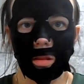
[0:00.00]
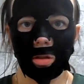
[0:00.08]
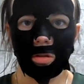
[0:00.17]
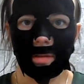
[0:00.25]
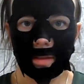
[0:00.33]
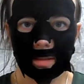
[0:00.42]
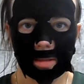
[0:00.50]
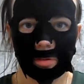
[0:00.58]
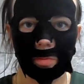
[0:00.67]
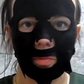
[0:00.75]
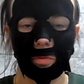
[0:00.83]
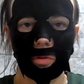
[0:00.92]
No i
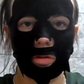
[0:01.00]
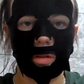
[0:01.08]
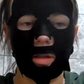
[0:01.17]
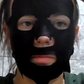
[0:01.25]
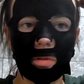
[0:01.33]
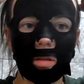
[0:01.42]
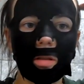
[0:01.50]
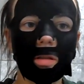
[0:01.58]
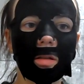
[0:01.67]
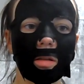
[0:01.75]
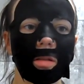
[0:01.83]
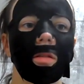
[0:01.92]
jestem z powrotem.
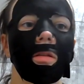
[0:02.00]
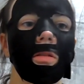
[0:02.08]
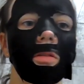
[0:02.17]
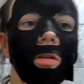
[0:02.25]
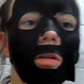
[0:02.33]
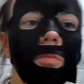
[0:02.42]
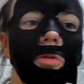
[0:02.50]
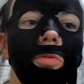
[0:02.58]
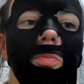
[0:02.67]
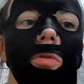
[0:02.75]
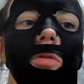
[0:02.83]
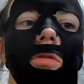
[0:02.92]
E, trochę mi
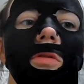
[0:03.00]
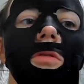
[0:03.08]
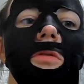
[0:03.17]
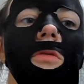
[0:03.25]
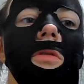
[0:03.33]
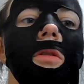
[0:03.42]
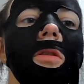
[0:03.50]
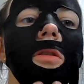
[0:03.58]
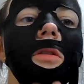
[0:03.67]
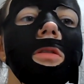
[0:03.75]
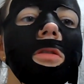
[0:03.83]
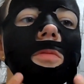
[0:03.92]
tu poodchodziło,
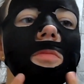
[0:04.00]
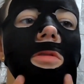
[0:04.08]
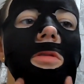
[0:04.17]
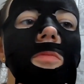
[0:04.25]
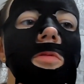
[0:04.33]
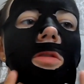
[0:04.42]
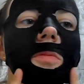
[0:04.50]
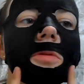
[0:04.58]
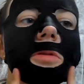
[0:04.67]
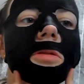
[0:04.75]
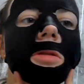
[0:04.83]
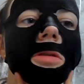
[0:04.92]
ale jak się mocniej
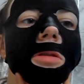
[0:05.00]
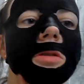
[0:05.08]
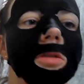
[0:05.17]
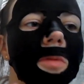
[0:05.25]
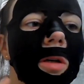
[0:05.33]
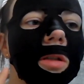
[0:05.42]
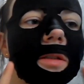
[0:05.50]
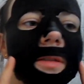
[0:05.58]
przylepi, to się dalej trzyma.